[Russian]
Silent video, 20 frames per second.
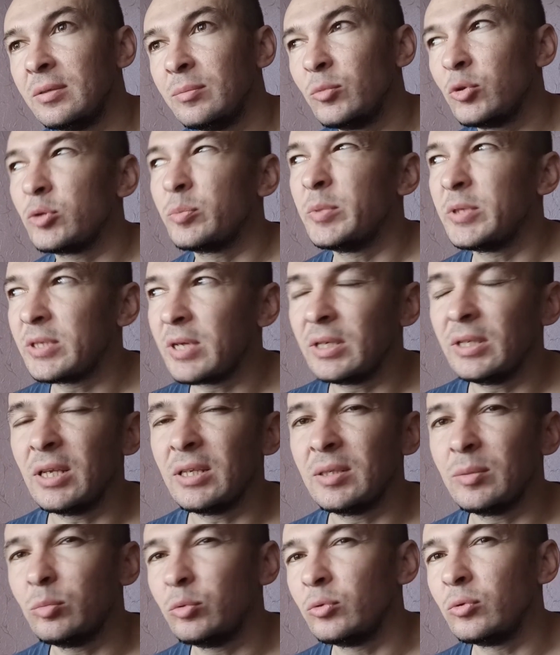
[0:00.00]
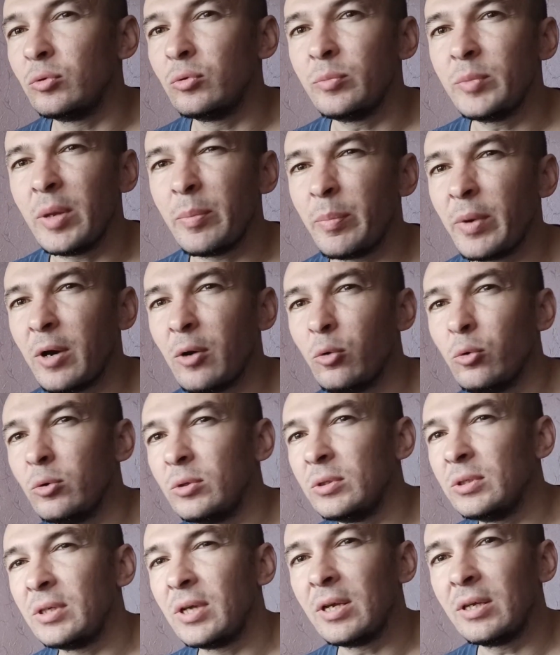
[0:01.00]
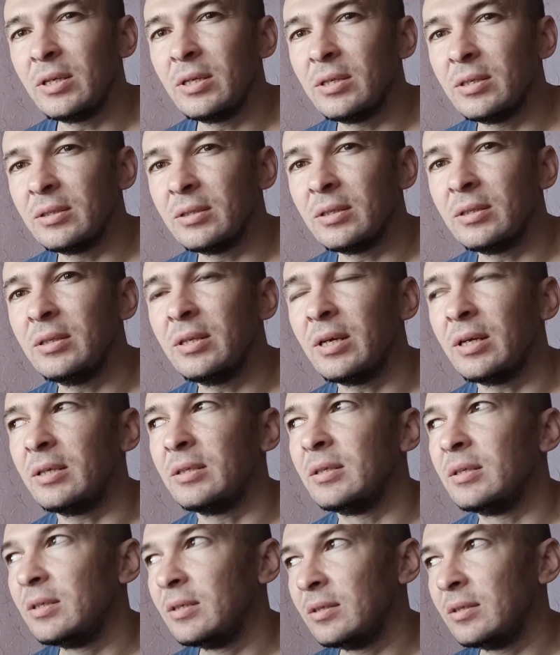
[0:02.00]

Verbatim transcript: Может быть, когда-то будут у меня походы какие-то, да,